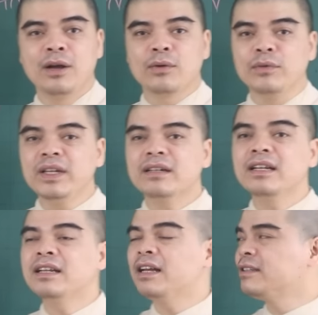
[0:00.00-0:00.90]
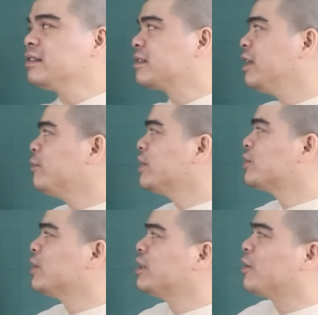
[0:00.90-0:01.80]
Quý vị cứ liên hệ trực tiếp với
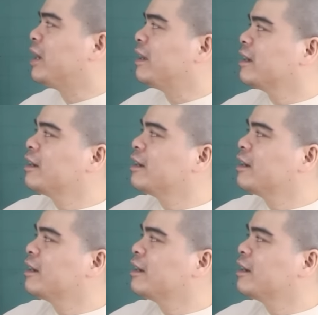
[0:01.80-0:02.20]
số điện thoại